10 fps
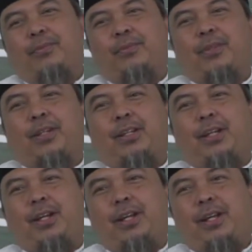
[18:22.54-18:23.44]

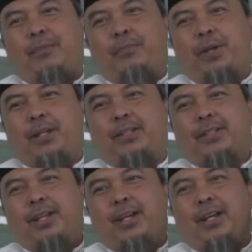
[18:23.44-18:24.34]
Ketika naik
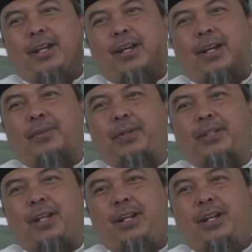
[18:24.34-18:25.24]
bis ada
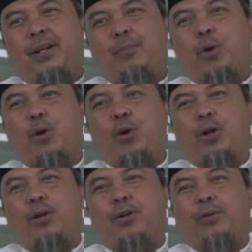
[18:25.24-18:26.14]
misal ada
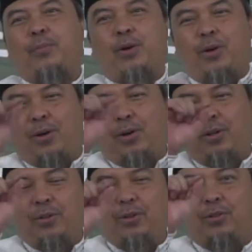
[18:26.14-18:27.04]
pohon, pohon
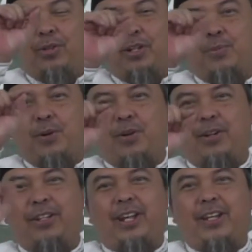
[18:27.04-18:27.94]
dulu tulis
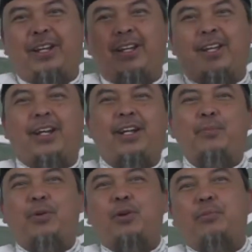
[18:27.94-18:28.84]
pohon, tanya ke yang lain
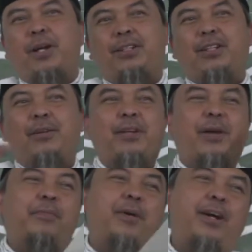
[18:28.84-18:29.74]
pohon bahasa Arabnya
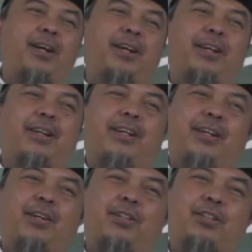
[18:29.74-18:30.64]
apa.
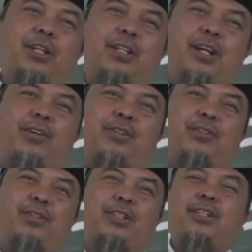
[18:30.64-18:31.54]
Oh
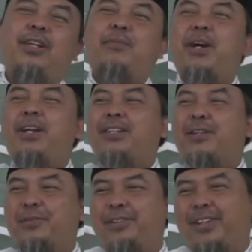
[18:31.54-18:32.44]
syajaratun. Setiap hari
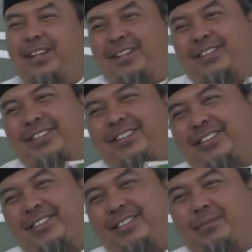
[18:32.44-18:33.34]
satu itu.
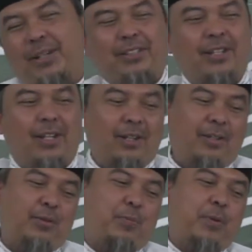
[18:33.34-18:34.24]
Masya Allah
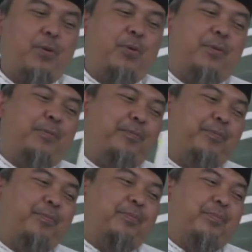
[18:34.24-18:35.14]
itu penuh.
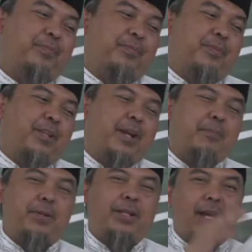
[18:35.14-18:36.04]
Yang
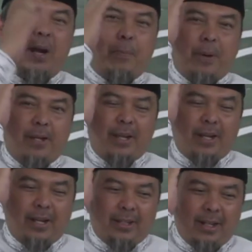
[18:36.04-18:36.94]
penting apa yang
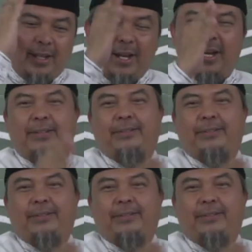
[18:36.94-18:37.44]
kita lihat.